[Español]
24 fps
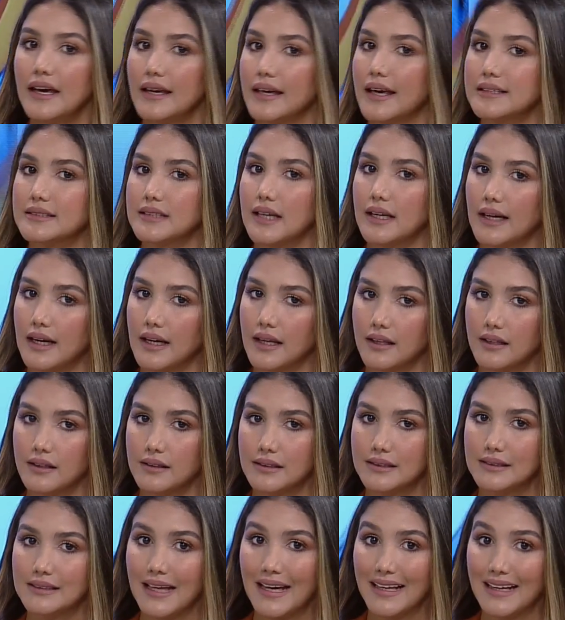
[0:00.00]
que se,
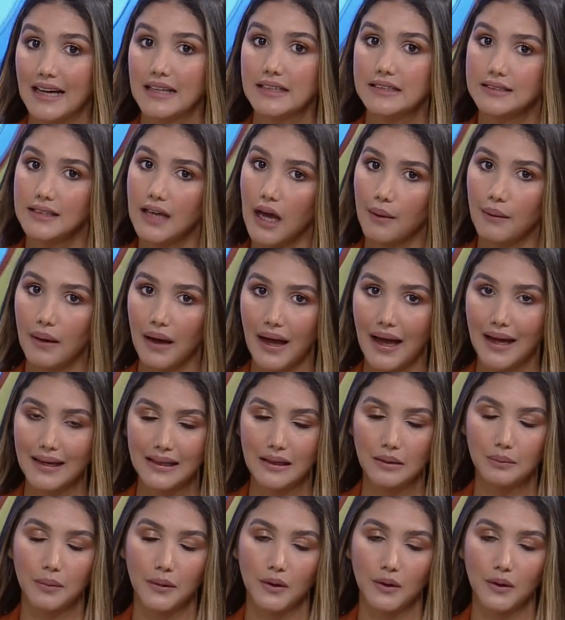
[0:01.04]
se realizaba aquí.